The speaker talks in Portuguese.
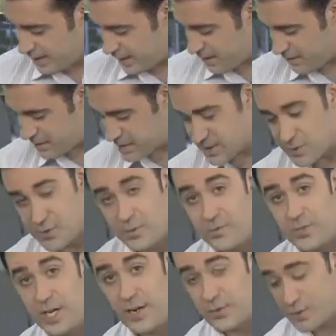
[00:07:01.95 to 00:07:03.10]
da revista Swim
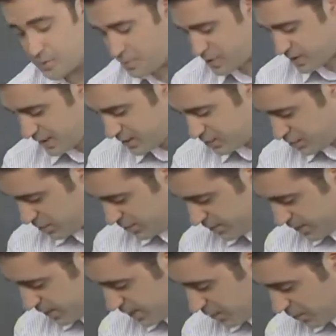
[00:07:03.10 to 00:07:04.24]
Channel. Deixa eu mostrar de novo
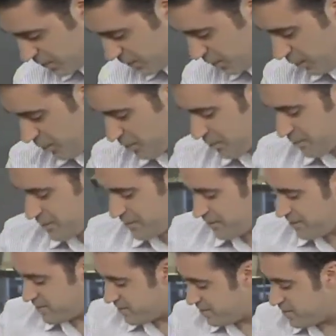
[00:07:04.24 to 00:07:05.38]
aqui, derrubei o copo.
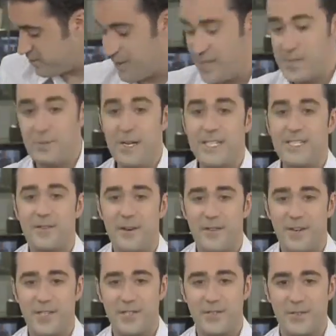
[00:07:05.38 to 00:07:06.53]
Não... Felizmente estava
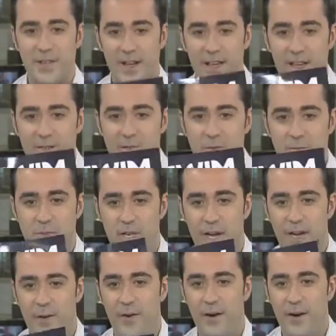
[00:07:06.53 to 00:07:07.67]
vazio. Está aqui a Swim
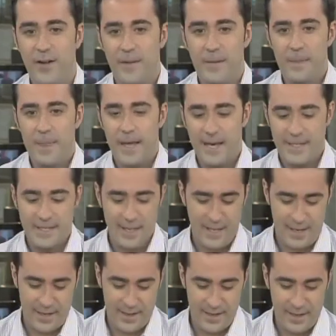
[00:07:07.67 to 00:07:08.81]
Channel, ó. Essa é
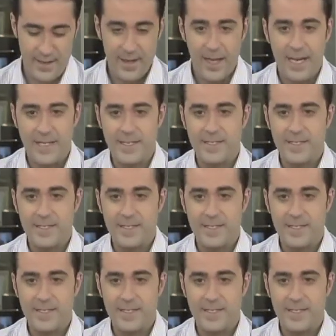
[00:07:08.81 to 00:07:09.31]
a é a